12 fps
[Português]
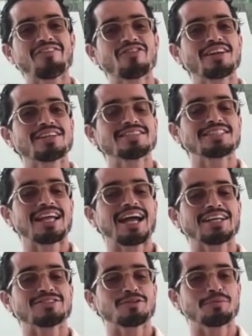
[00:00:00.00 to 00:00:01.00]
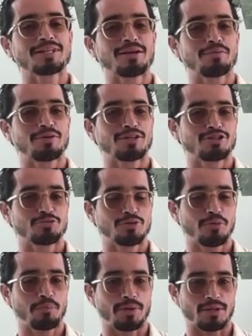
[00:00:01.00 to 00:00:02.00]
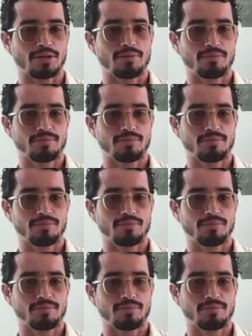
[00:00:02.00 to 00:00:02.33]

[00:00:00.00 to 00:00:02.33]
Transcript: a felicidade do metabolismo do pita.